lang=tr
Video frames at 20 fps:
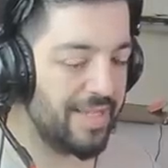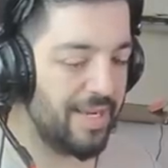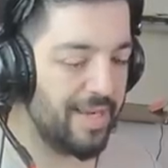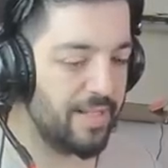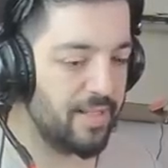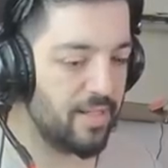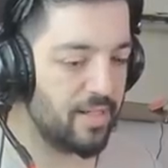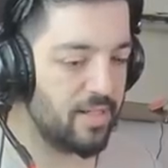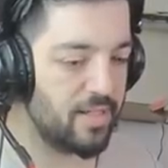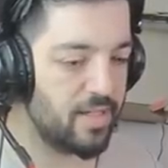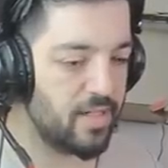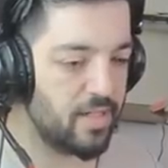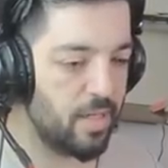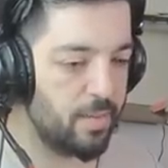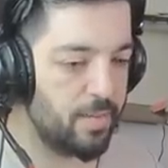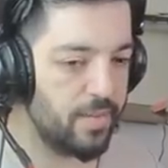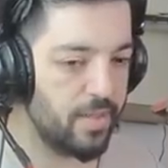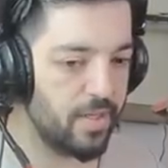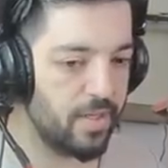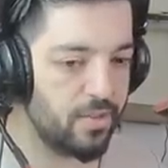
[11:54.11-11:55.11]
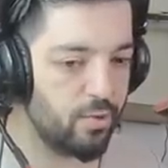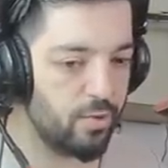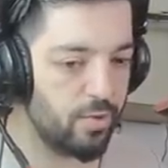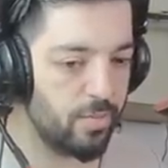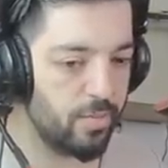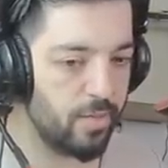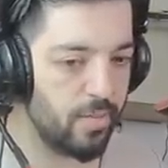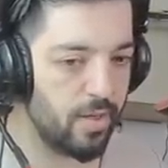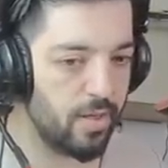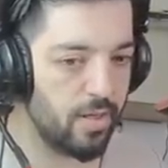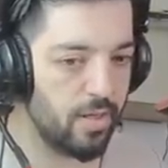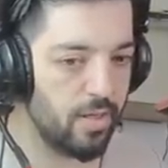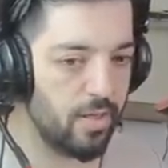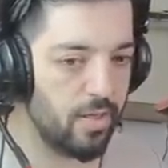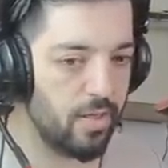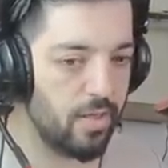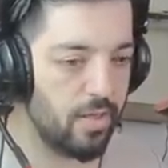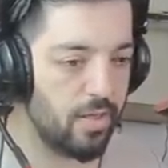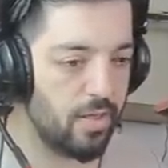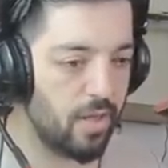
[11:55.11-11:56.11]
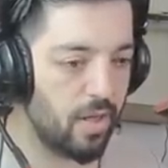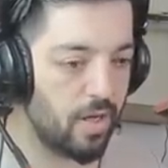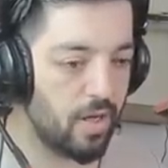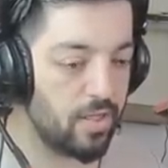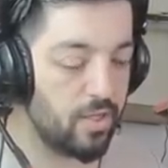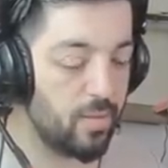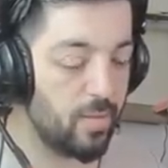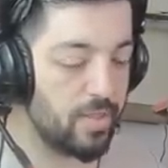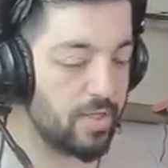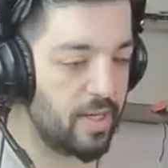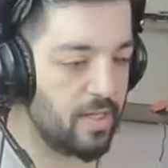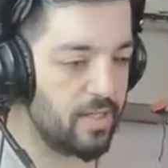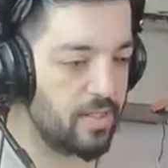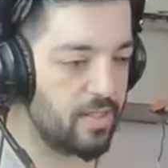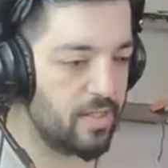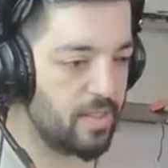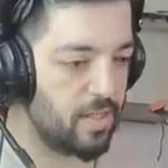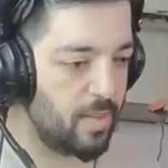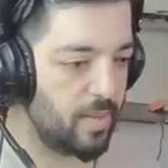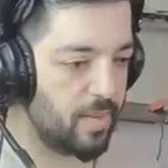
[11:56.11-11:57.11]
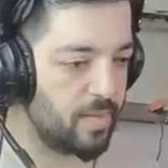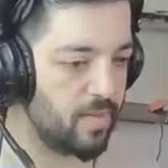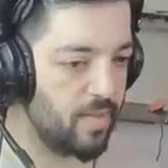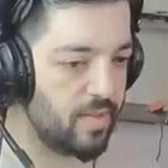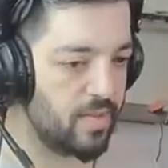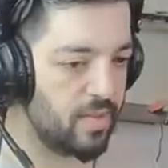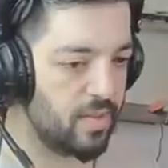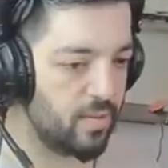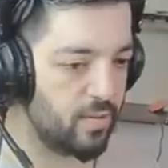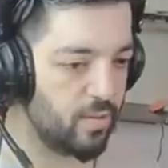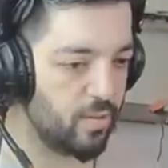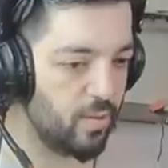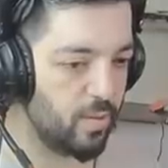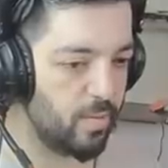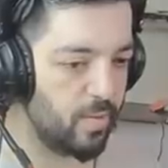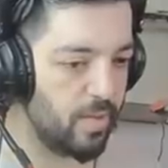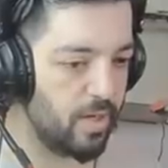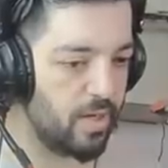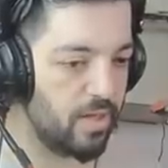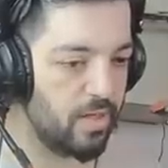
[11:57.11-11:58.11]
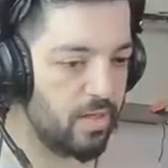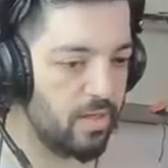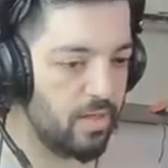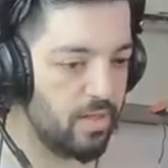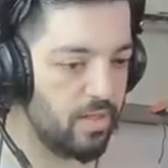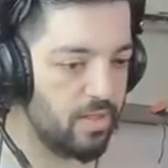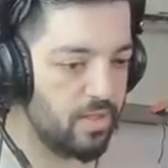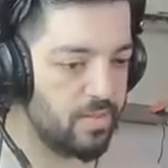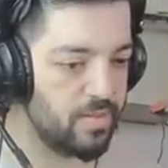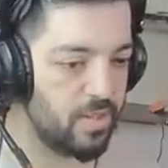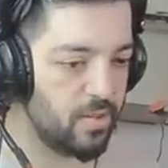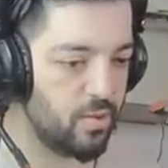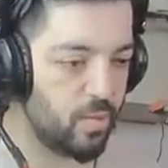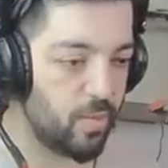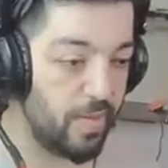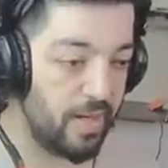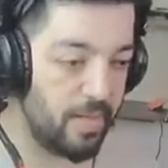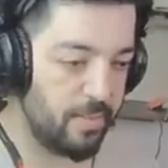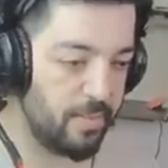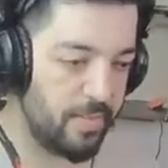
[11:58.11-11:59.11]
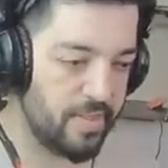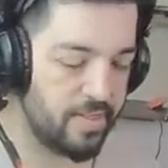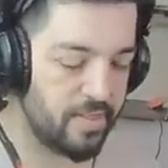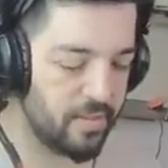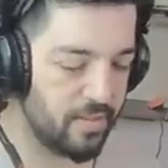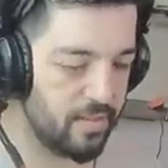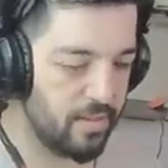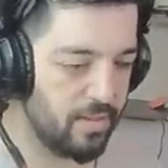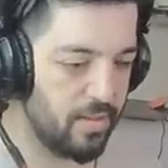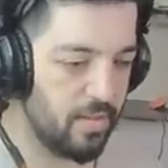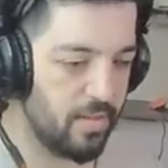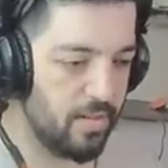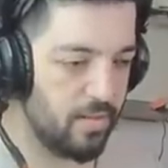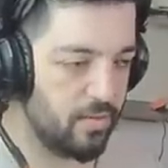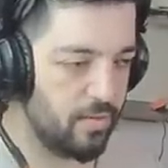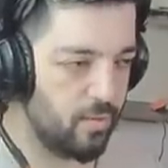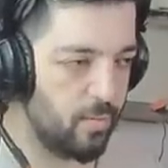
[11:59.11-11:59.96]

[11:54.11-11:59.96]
Ben genelde arkadaşlar kapıyı açıyorum ya. Aklıma geldiği için kapatmaya çalışıyorum ya. Kimse şüphelenmesin.